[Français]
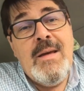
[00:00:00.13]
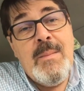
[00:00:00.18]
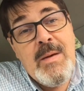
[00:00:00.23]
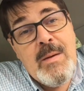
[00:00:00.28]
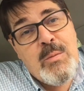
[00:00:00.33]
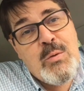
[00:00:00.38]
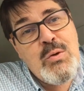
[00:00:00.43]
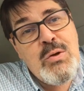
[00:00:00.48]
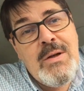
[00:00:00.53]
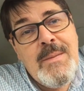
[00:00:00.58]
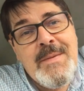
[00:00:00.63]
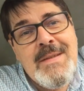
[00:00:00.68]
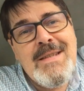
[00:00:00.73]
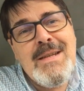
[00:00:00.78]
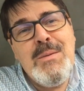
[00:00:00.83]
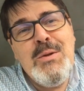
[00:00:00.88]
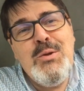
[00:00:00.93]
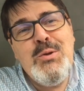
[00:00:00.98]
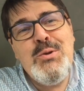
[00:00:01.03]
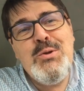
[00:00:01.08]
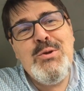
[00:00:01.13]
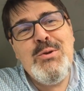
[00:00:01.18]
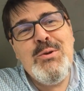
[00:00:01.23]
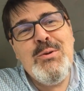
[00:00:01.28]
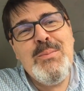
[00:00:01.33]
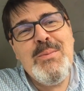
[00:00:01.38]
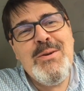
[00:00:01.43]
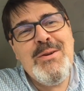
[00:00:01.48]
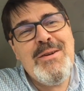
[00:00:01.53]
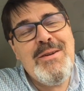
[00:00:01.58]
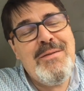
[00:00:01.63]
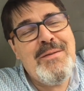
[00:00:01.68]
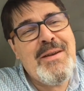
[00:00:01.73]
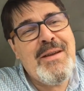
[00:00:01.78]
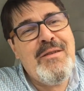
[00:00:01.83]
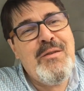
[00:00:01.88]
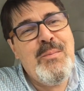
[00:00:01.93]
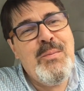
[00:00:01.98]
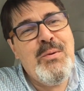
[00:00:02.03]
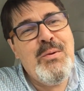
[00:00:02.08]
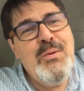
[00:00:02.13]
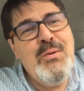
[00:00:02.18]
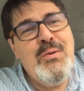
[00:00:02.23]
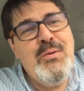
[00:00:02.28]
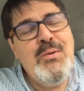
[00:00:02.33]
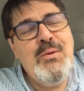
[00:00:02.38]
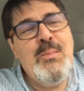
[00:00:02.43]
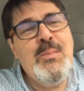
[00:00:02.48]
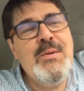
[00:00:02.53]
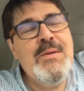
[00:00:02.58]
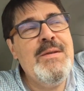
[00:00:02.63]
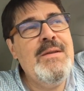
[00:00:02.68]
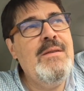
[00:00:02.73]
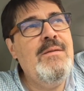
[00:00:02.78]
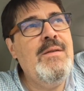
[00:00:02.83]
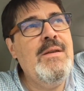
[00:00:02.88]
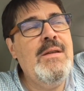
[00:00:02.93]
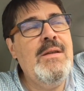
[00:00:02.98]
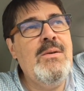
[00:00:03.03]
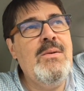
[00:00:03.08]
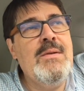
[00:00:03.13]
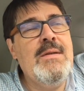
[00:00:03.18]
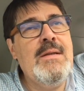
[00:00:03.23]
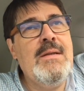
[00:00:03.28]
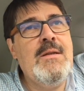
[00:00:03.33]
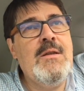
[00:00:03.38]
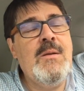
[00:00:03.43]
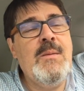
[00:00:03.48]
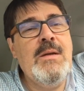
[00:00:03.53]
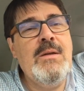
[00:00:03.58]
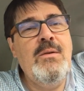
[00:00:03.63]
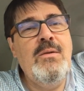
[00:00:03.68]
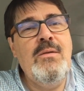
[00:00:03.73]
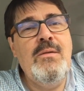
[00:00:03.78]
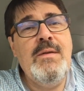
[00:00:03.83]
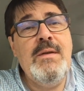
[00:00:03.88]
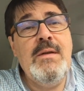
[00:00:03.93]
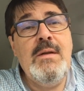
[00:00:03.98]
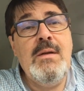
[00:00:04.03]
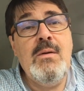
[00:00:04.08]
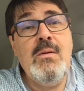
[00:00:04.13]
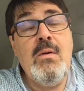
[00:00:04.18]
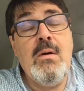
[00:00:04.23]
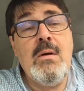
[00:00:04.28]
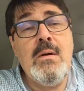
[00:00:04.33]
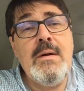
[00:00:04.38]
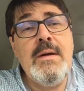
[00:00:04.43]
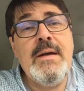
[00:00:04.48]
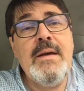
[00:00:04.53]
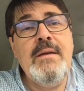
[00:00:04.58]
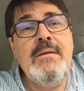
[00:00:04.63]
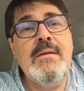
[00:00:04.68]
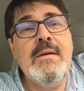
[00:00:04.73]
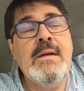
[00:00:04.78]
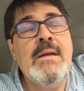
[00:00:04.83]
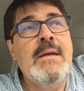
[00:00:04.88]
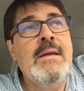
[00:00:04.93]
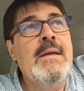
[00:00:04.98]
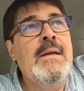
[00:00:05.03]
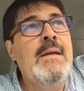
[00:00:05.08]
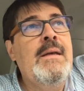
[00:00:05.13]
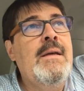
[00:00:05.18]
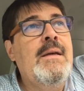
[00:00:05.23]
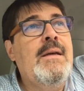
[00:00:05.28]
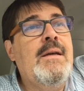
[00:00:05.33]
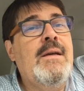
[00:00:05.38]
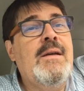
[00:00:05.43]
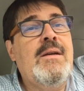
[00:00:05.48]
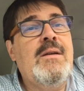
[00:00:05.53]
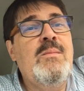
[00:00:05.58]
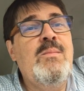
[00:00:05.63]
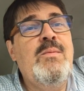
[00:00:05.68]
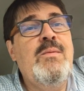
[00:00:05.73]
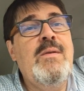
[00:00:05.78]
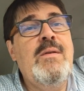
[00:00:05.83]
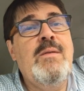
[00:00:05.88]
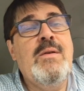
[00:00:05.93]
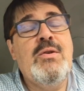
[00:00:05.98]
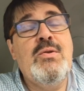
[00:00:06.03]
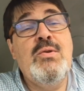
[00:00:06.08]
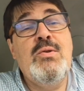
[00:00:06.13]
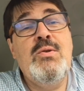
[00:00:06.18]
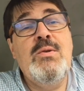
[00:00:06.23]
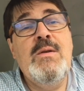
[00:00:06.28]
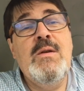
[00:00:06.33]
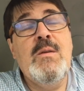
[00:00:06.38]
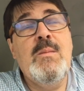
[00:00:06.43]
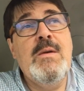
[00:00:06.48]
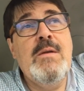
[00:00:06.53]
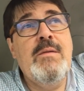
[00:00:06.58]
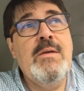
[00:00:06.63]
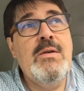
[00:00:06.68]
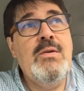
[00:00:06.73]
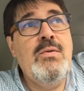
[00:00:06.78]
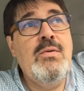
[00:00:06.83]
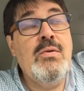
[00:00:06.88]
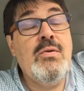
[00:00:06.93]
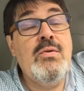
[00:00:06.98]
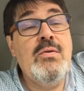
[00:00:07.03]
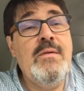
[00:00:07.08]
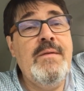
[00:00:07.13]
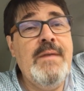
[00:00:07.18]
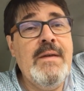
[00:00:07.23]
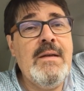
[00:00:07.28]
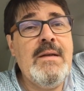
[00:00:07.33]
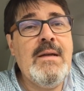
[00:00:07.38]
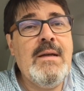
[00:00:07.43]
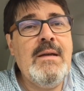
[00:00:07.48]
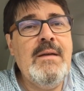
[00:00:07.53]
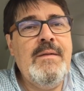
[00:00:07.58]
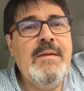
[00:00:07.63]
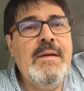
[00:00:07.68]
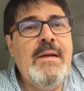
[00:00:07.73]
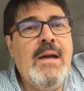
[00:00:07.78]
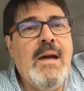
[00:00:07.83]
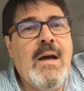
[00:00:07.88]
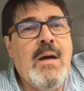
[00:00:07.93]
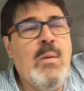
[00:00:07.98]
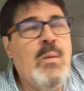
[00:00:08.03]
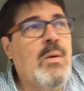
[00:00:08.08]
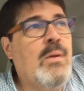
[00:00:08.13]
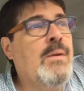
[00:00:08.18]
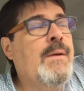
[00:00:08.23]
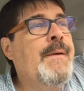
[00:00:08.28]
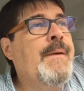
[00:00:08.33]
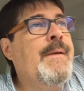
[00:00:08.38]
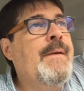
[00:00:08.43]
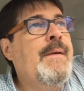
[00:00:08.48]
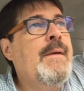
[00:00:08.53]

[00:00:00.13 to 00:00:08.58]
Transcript: Eh bien bonjour les petits amis de YouTube, euh, Lovecraft pour une toute petite vidéo cette semaine, une vidéo en live. Euh, comme vous pouvez le voir, je suis dans ma voiture, je viens d'arriver à Rouen.